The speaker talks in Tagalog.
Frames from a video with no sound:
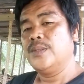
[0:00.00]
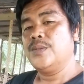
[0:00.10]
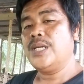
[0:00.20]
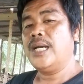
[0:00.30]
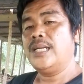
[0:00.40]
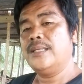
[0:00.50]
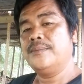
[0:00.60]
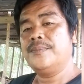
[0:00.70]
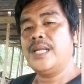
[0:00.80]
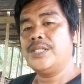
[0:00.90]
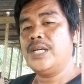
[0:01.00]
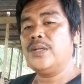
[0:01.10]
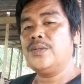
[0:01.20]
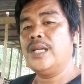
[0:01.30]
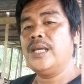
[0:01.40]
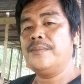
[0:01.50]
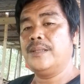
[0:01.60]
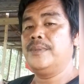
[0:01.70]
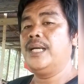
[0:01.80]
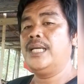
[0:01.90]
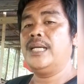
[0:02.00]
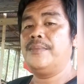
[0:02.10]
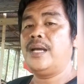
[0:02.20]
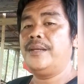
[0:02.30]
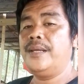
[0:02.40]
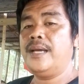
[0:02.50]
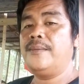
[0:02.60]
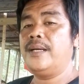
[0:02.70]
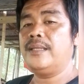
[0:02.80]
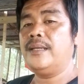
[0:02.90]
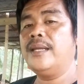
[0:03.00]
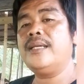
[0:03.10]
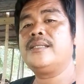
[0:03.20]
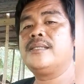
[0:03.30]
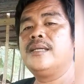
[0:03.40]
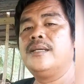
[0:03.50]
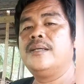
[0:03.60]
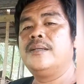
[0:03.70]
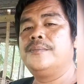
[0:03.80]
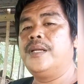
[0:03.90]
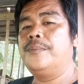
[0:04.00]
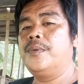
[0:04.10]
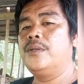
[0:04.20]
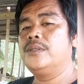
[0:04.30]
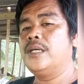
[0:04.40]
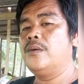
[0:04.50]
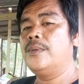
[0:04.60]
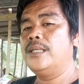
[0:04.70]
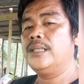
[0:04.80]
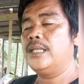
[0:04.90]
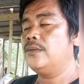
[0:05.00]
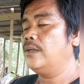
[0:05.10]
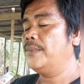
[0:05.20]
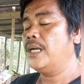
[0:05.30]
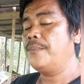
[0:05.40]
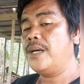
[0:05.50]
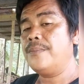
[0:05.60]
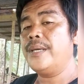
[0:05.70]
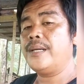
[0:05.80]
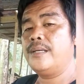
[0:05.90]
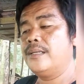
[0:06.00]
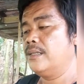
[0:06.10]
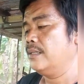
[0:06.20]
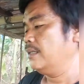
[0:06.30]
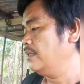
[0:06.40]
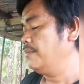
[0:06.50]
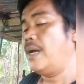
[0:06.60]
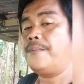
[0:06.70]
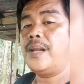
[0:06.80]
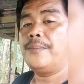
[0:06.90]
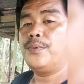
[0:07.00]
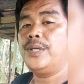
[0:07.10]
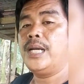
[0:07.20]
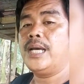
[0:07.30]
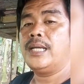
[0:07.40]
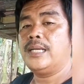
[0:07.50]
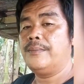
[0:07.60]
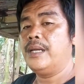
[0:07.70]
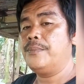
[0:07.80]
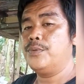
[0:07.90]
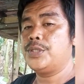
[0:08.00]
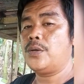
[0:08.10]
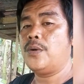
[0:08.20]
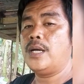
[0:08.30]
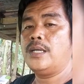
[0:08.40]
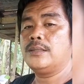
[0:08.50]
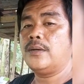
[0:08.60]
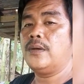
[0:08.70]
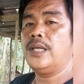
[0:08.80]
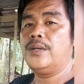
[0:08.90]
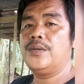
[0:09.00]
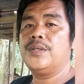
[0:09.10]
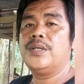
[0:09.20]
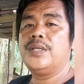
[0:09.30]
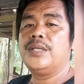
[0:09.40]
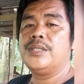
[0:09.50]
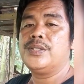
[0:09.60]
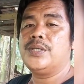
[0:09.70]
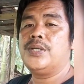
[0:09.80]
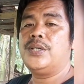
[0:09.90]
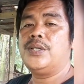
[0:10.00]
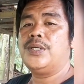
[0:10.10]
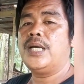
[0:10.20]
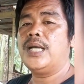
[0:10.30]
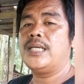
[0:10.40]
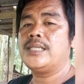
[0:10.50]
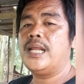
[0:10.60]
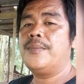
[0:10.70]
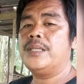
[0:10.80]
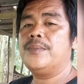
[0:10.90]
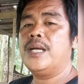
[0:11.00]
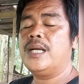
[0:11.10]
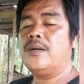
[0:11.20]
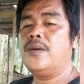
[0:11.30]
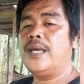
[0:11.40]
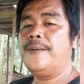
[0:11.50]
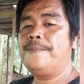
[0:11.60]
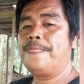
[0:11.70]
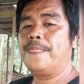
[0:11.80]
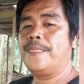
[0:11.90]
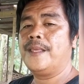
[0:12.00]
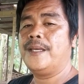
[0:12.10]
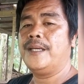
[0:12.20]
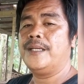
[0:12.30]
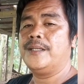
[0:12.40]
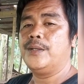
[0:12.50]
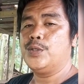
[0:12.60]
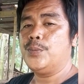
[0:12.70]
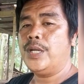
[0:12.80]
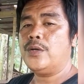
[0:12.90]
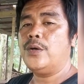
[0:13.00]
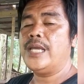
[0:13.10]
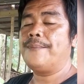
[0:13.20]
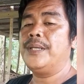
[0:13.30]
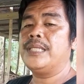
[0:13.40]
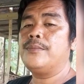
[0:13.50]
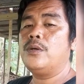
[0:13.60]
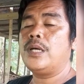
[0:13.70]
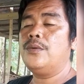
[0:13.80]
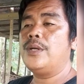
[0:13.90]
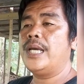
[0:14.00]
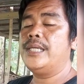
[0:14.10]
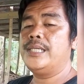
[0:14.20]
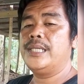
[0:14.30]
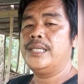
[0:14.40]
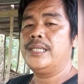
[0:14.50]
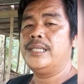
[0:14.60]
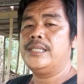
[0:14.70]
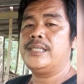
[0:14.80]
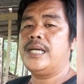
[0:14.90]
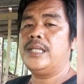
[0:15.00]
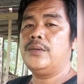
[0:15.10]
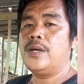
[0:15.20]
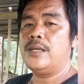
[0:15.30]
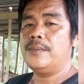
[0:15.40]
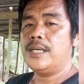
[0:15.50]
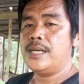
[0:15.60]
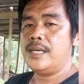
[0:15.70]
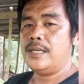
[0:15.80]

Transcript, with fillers: bansa kaning financial kung dili nagbugayo ng mga idea mga techniques para pod sa uban nga po ng mga farmer ma-apply po nila labi na po sa kuwang kaugalingon so dahagang salamat mga ngulay mas muna ko i-update mo kanunay sa ato ang mga